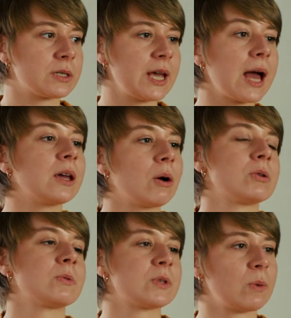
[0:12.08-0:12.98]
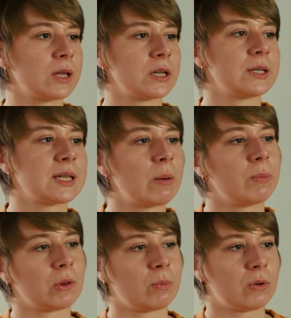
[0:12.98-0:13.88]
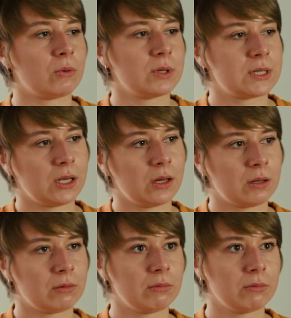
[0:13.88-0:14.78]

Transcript: z jakich osób składa się cały pion produkcyjny.